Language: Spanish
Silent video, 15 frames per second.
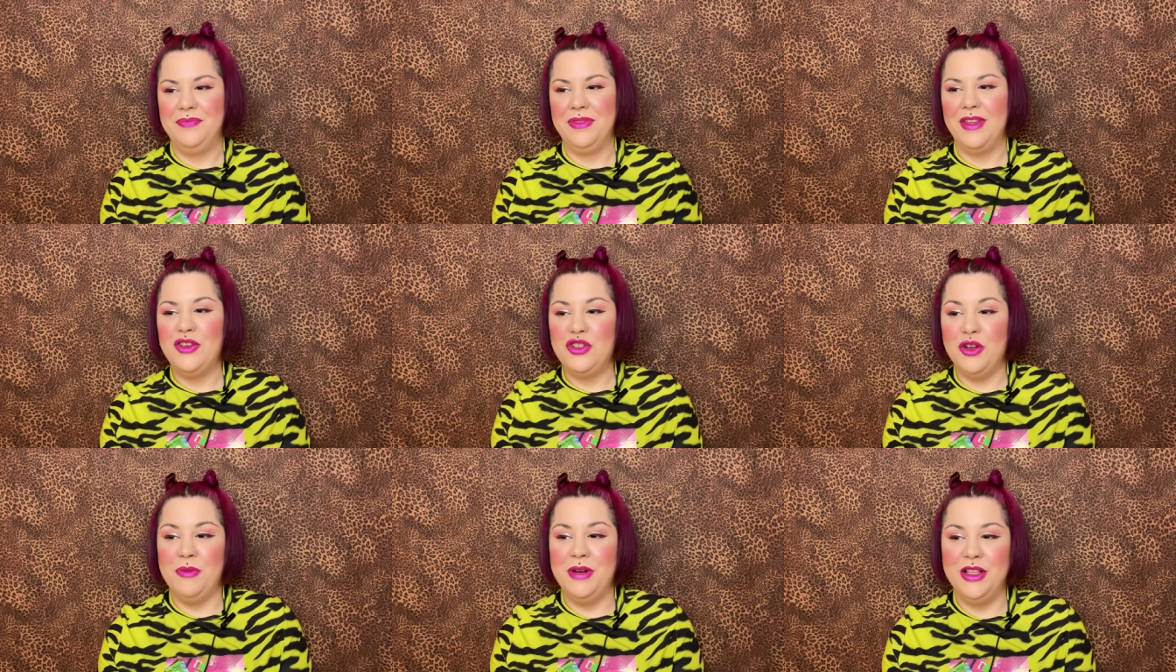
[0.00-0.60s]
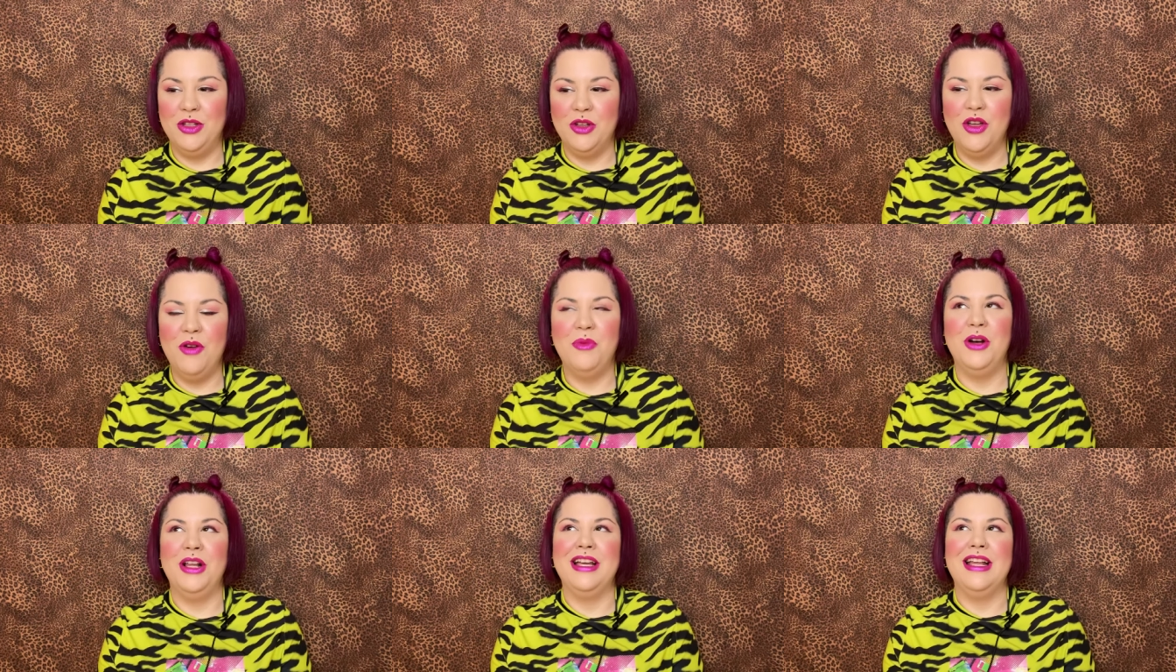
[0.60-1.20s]
Sobre todo
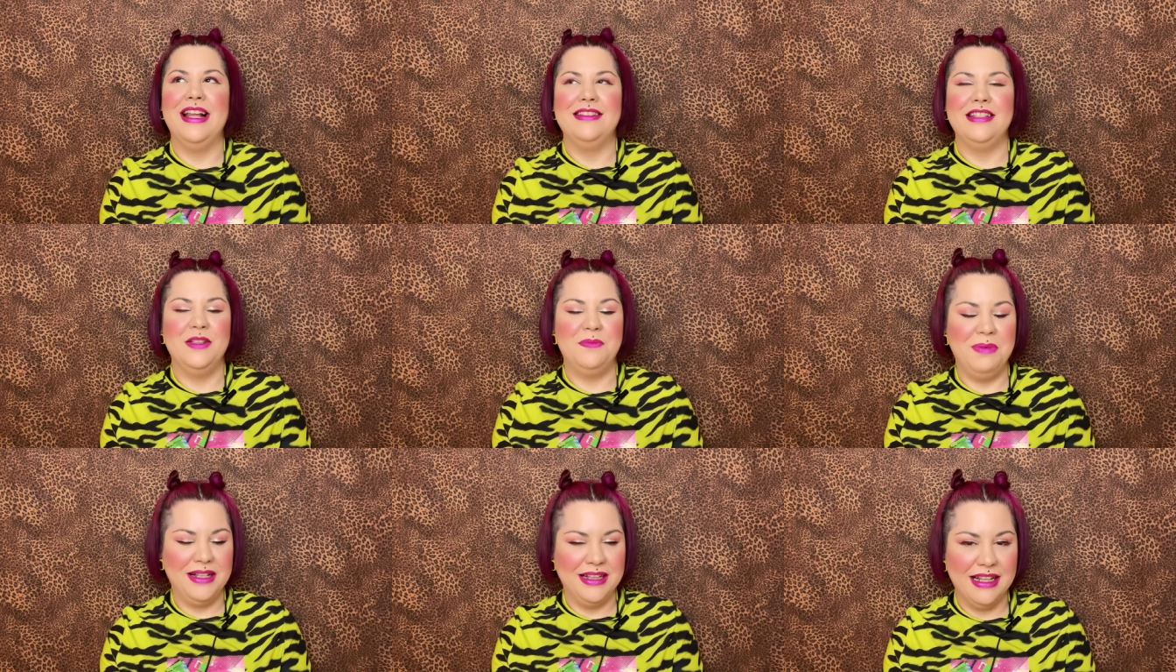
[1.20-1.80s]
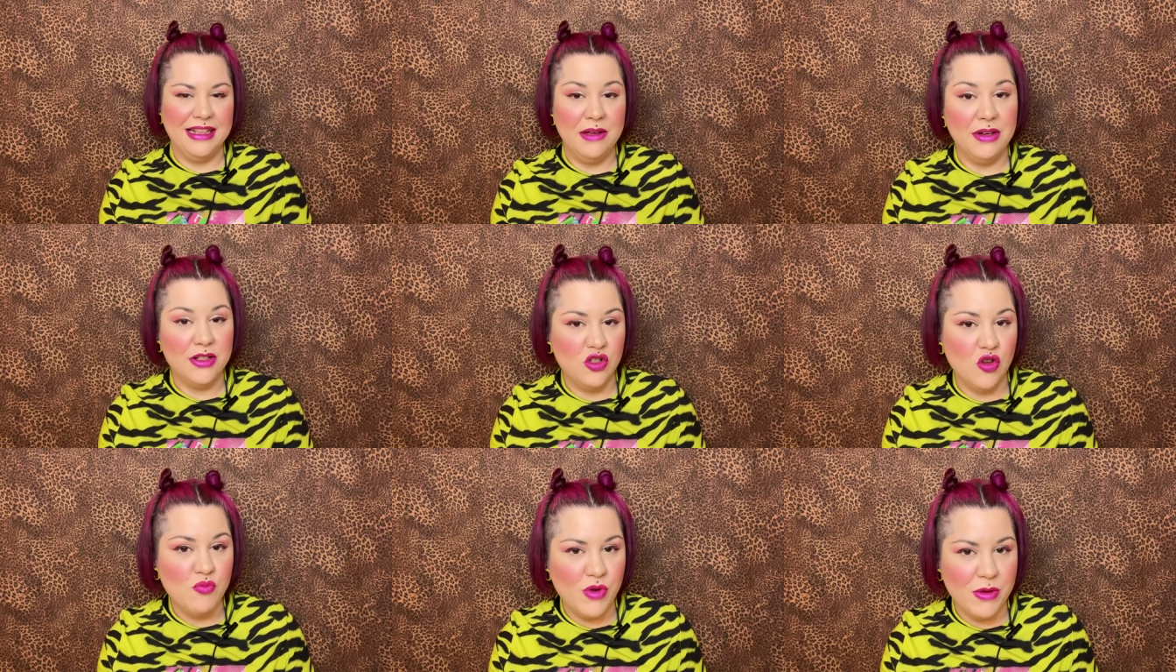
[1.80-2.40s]
porque las expectativas
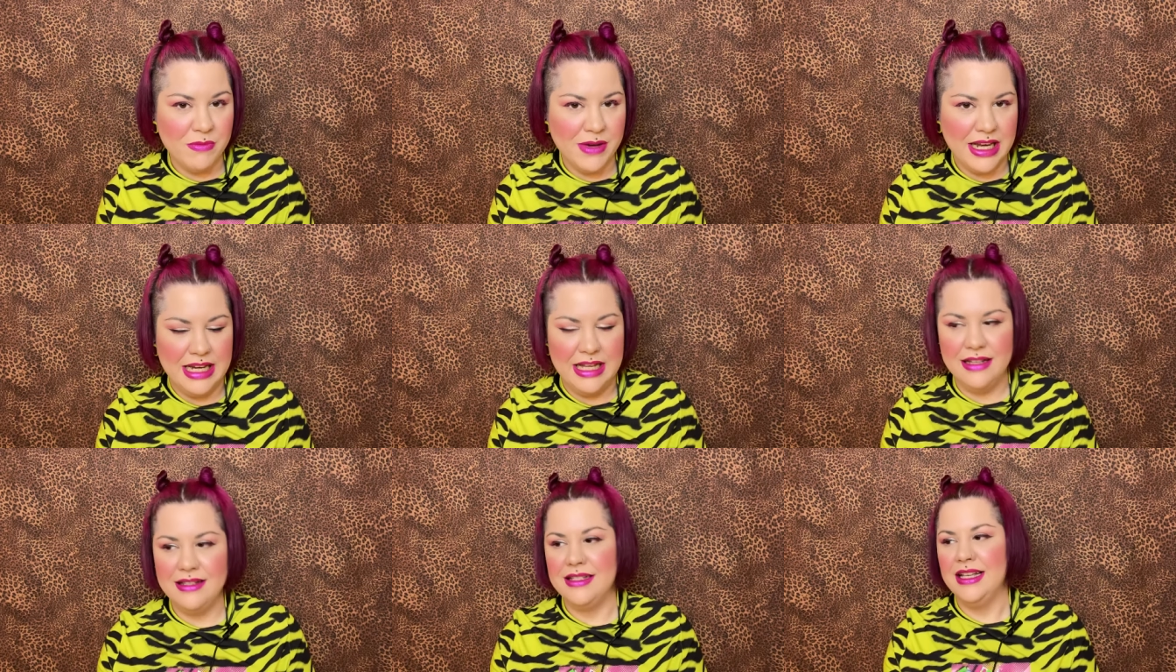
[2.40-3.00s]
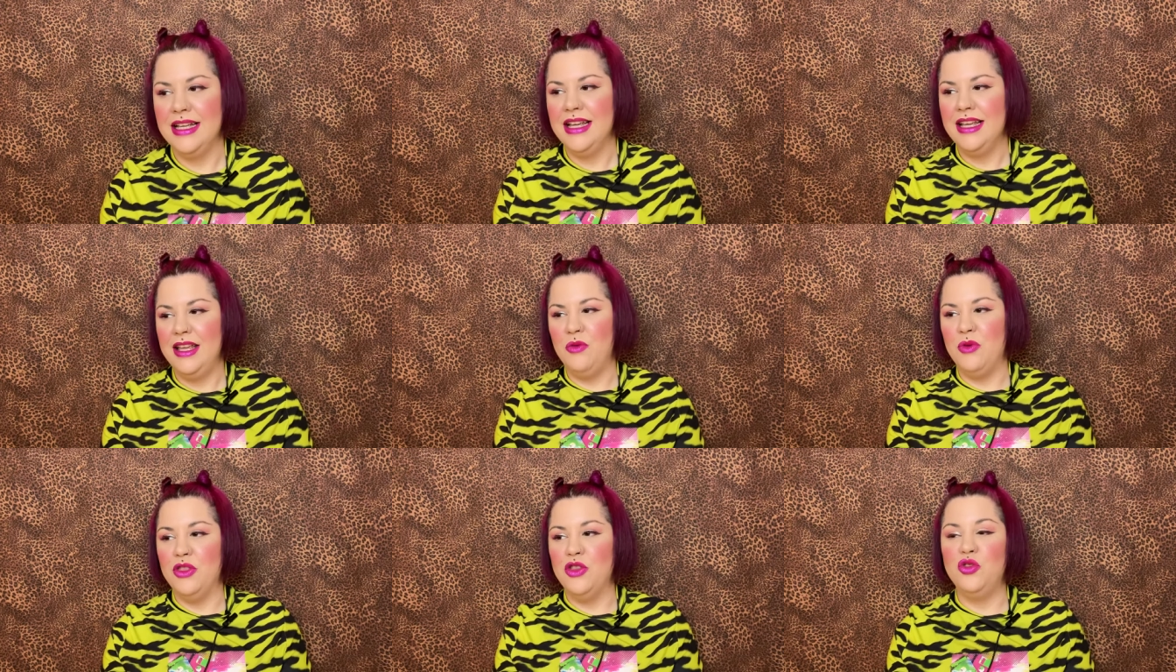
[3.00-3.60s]
son muy malas y
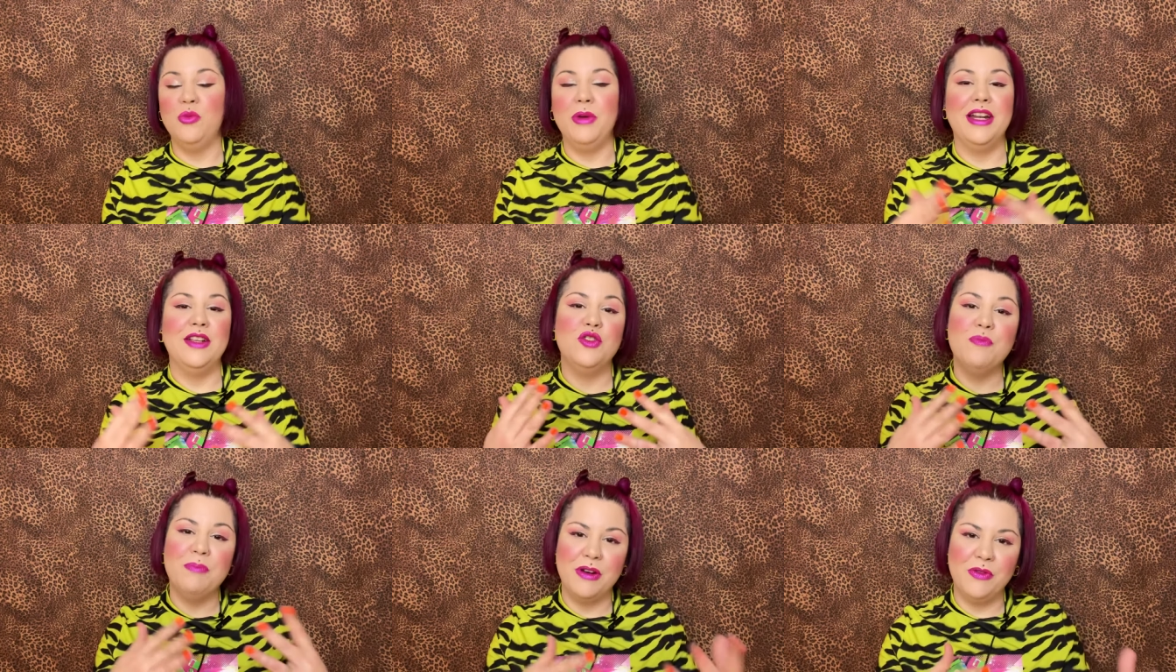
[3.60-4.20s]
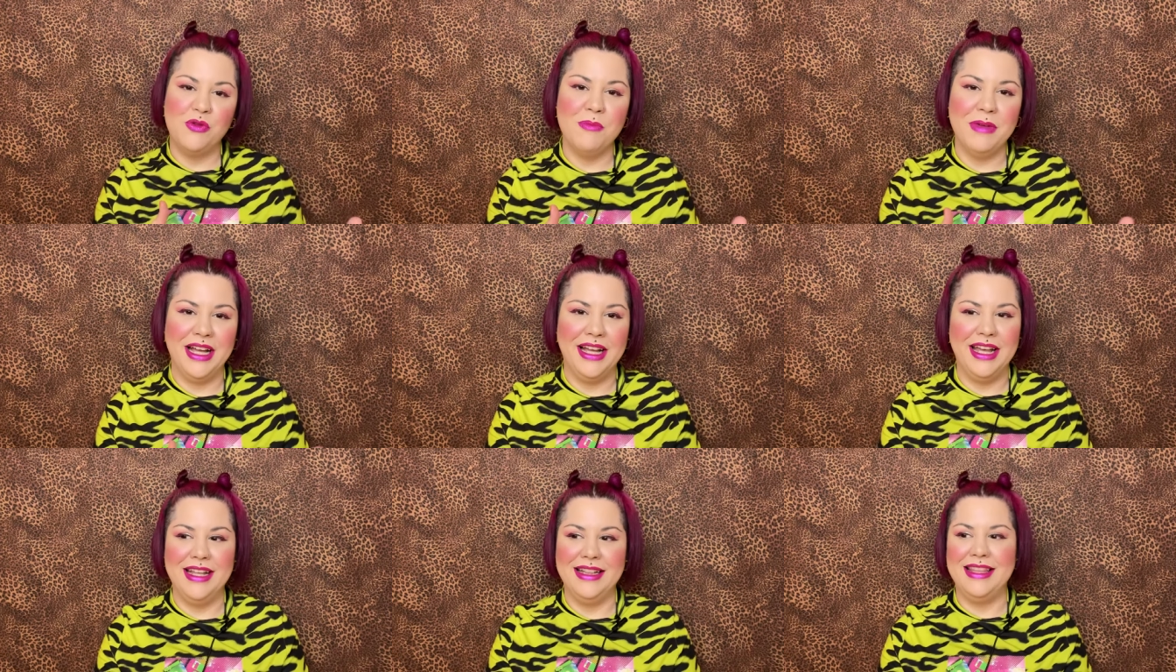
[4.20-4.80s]
cuando tú vienes de un perfume
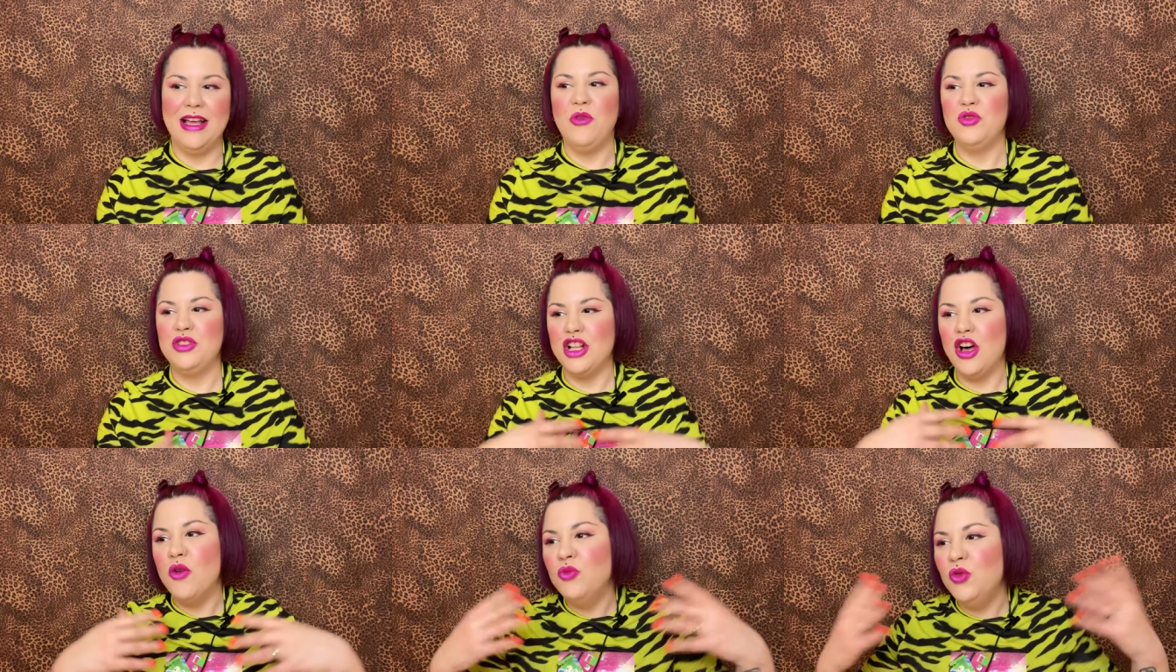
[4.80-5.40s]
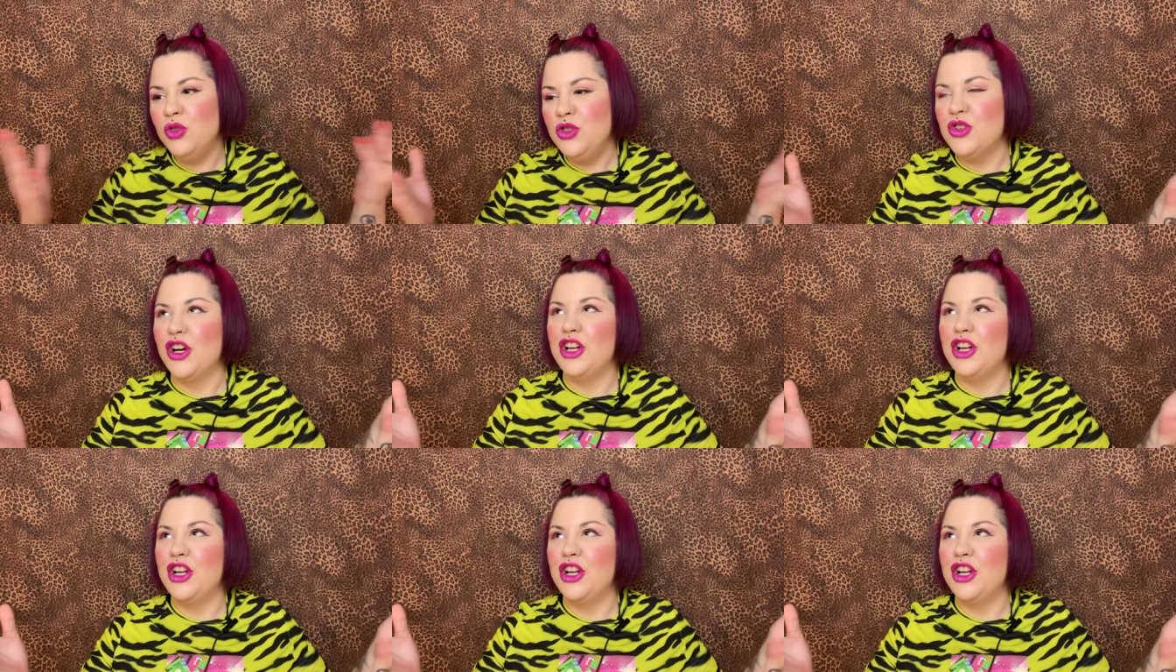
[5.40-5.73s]
que te ha gustado mucho,